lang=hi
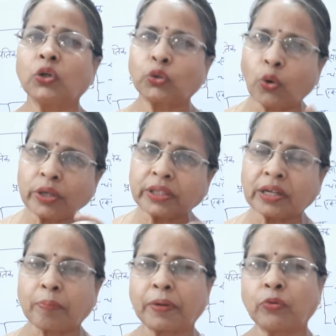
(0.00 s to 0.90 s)
दो ही
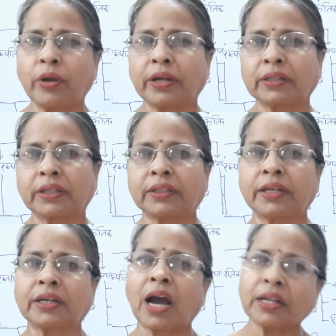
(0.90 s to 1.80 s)
तीन कपड़े हुए करते
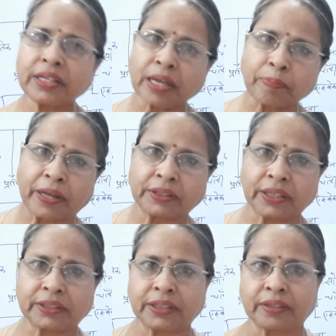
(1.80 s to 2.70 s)
थे खादी के
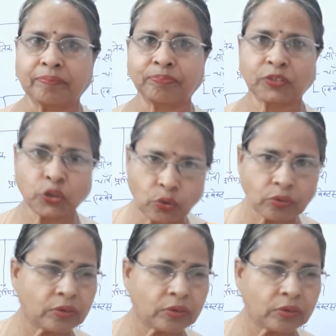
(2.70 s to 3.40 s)
पहनते थे क्यों